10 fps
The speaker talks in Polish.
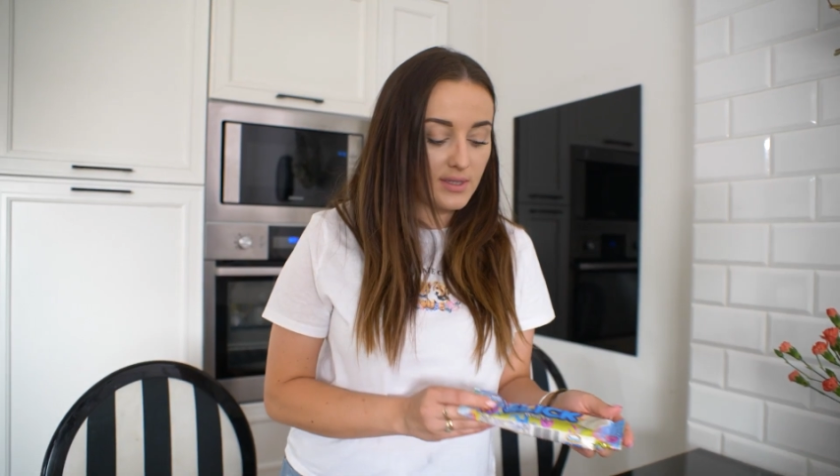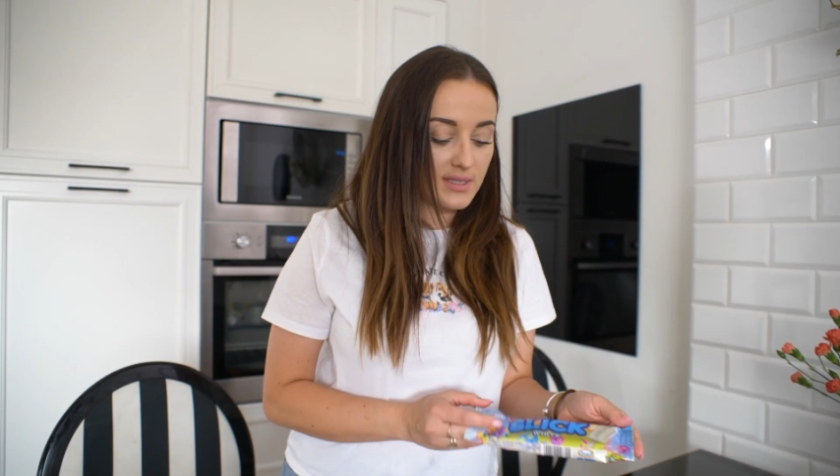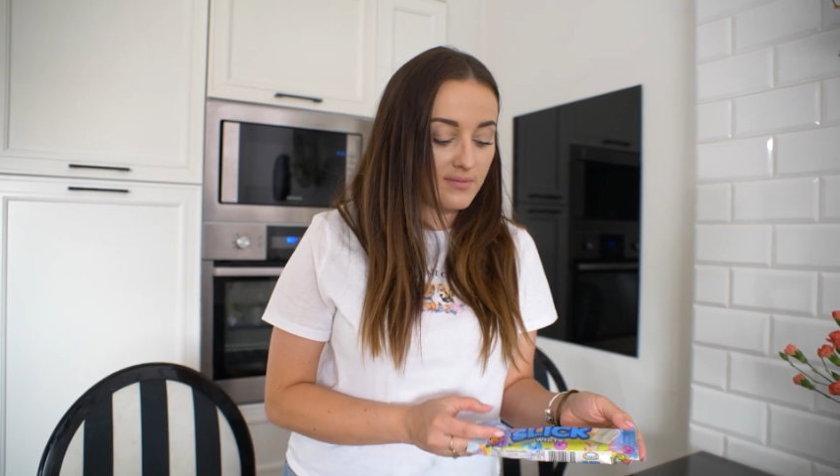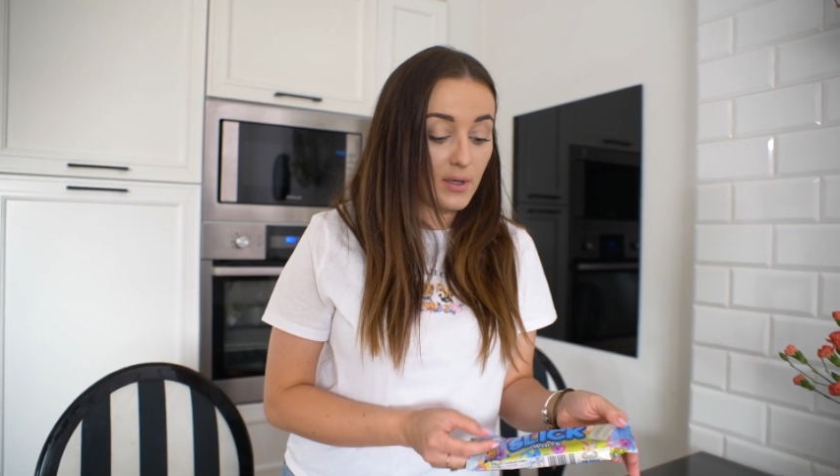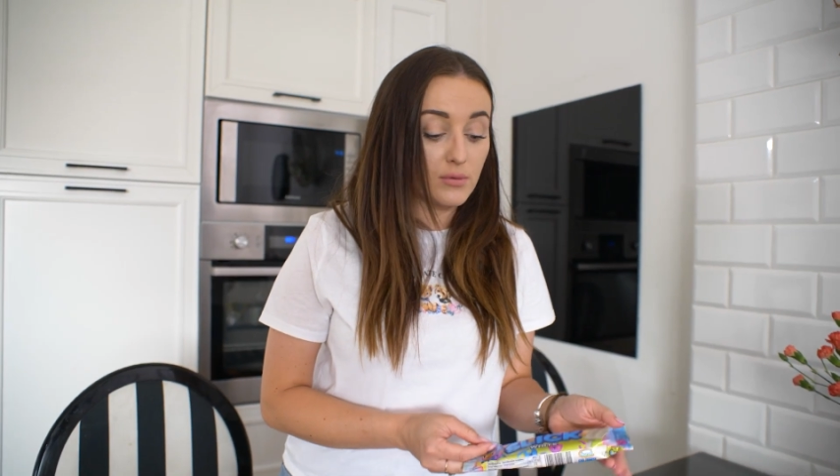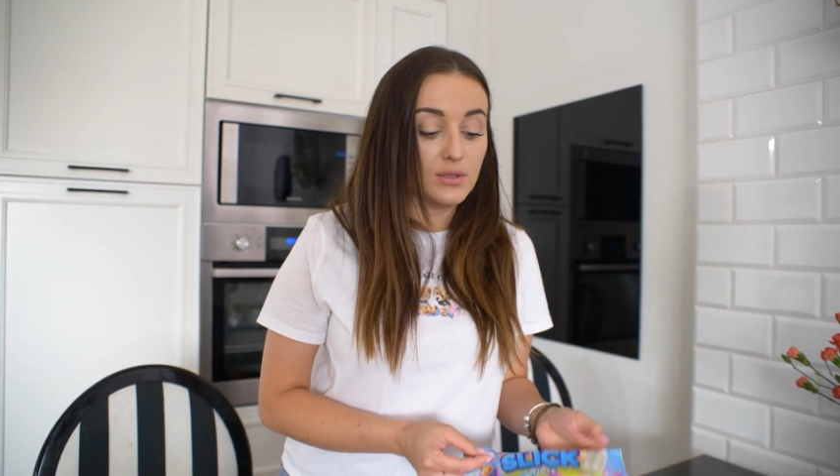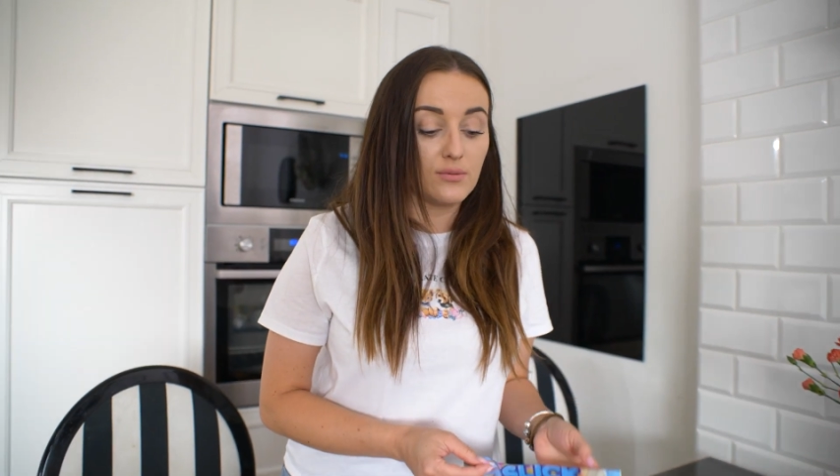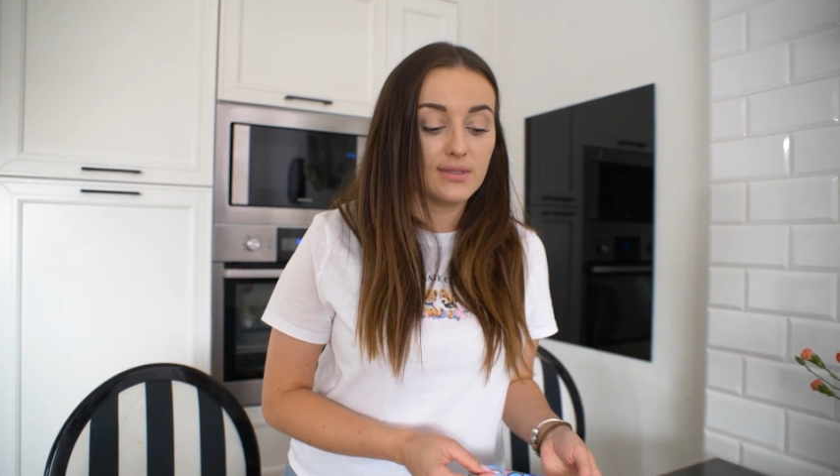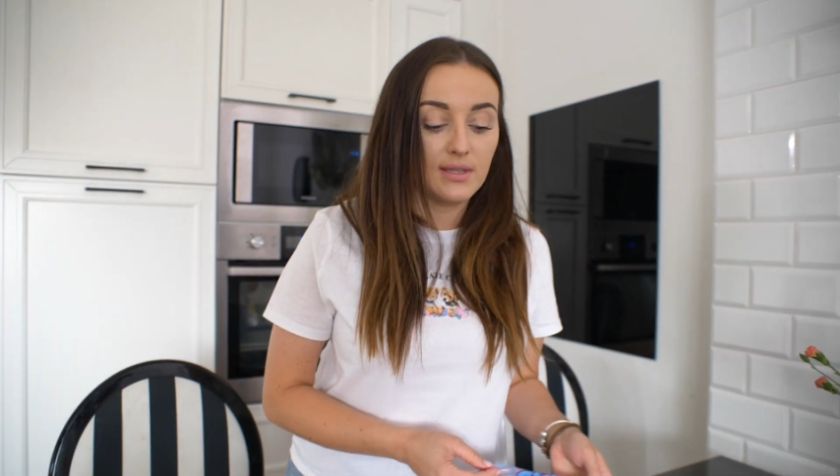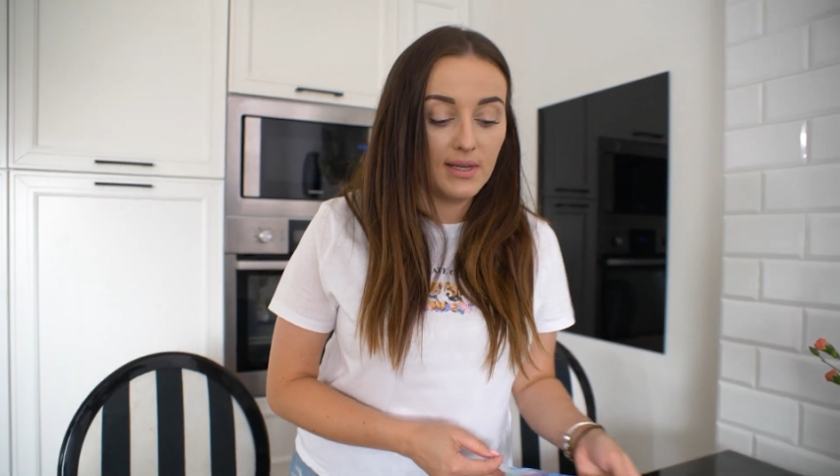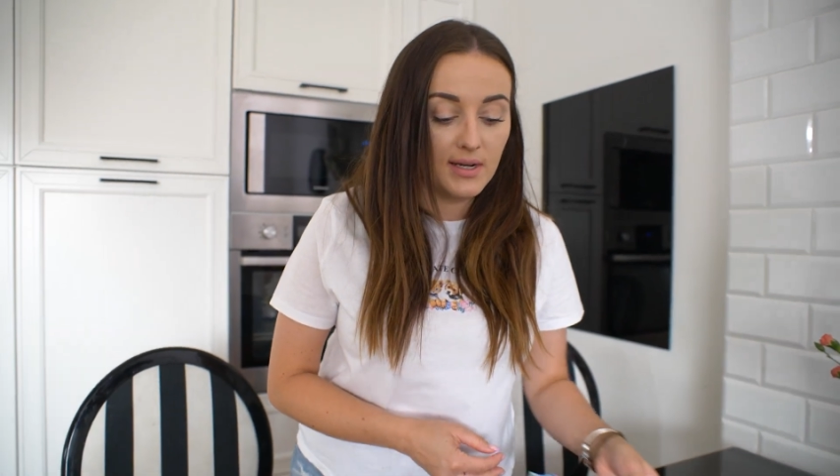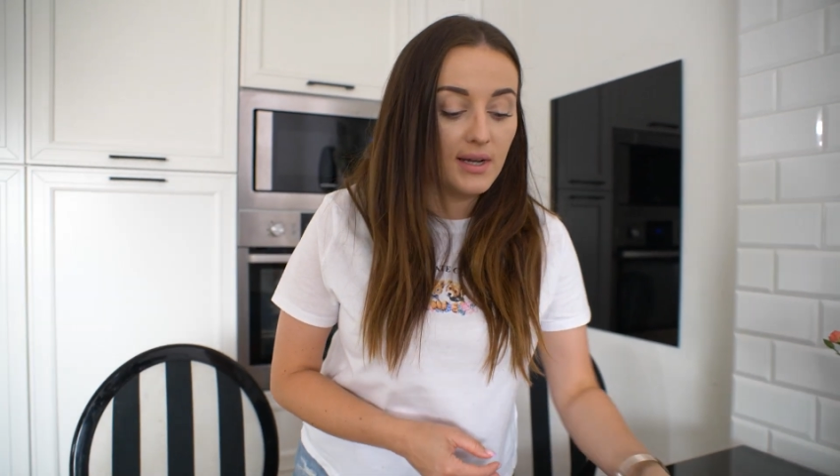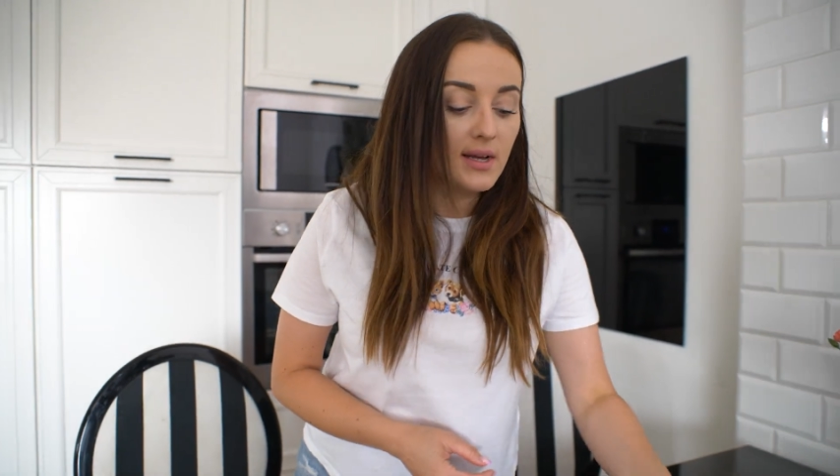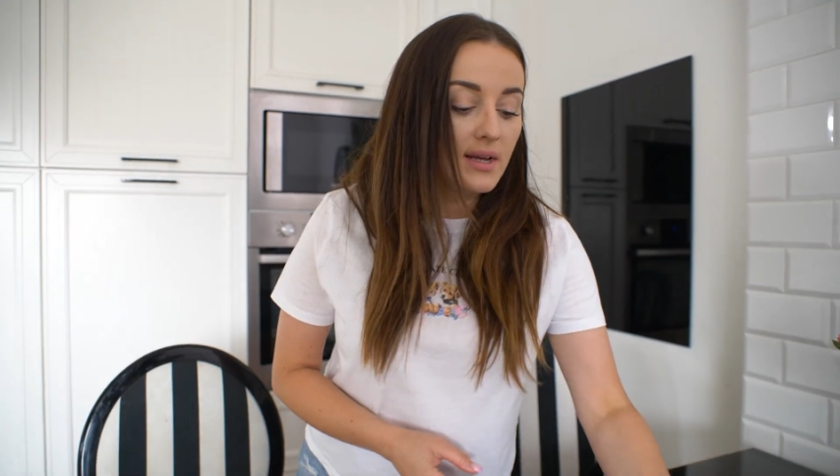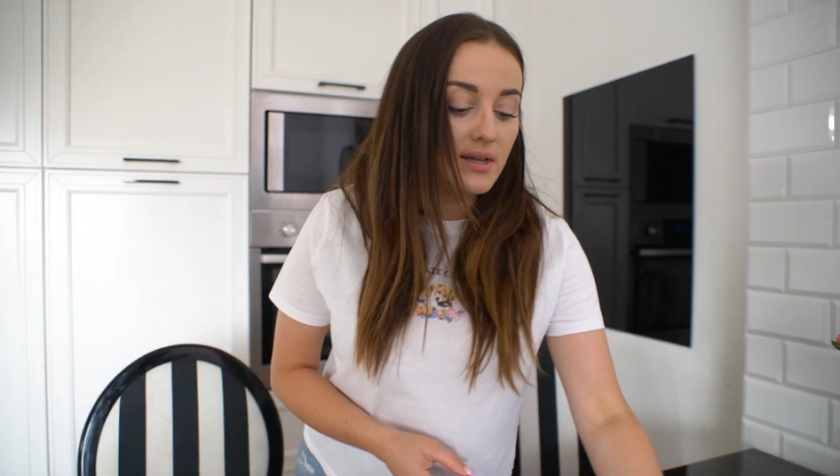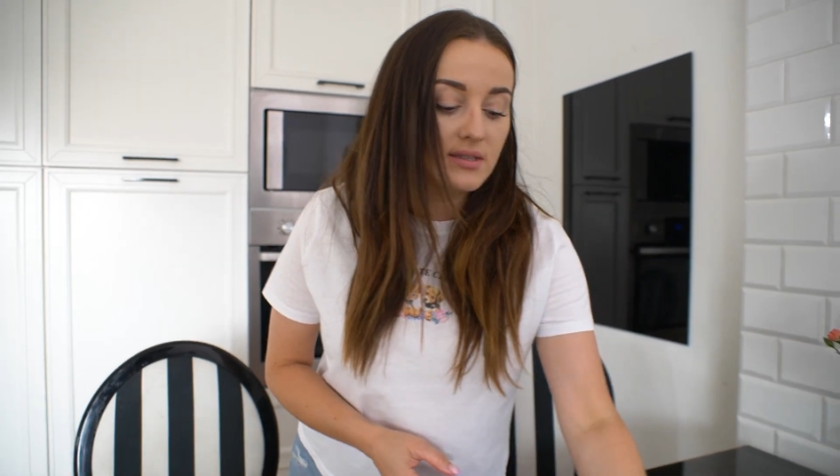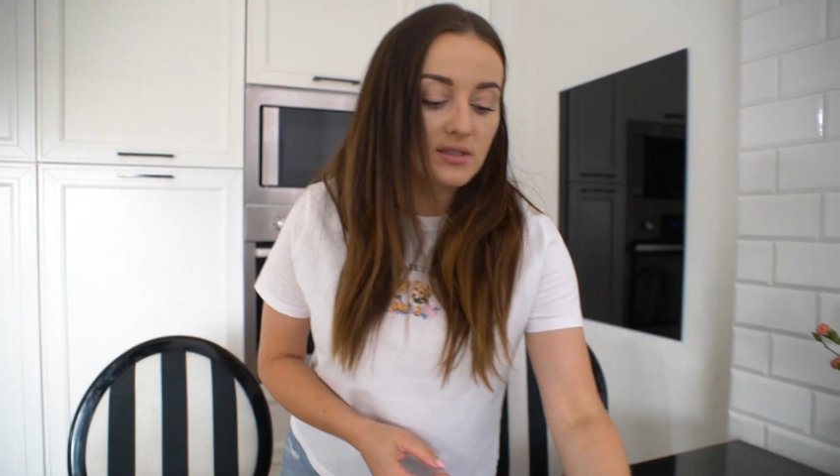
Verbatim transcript: nazywają się Slick. E,